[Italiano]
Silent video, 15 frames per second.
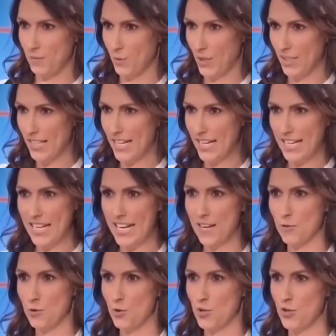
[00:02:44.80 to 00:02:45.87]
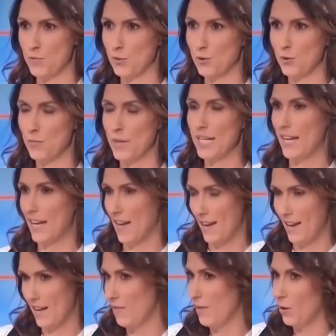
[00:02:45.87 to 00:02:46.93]
una terra che lei conosce molto bene
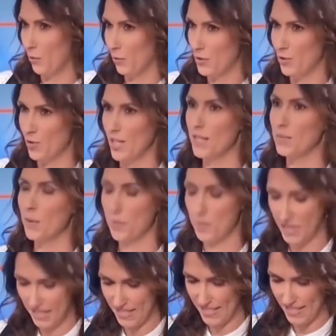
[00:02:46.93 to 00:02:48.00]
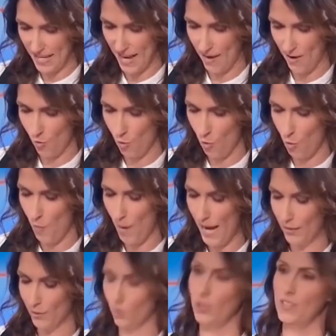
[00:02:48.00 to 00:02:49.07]
a livello professionale proprio perché si è
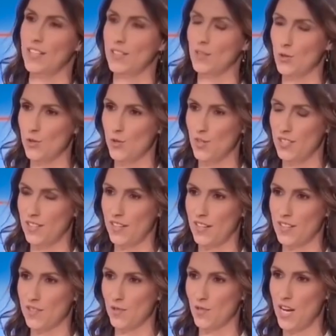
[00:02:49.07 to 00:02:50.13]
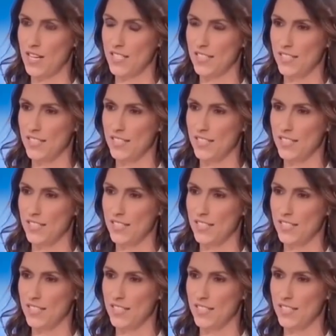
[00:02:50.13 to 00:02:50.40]
occupato di adozioni internazionali.